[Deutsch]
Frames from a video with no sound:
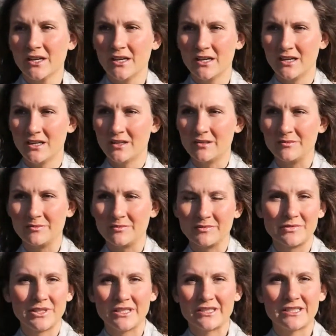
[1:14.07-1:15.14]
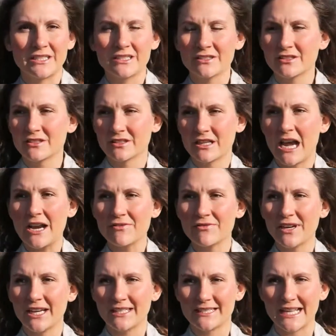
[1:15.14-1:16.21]
Ähm, es sind
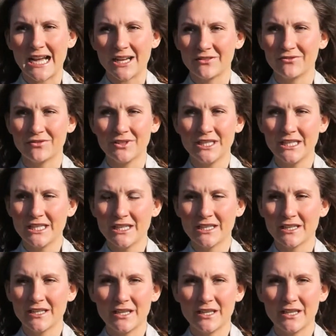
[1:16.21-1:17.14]
einfache Sachen wie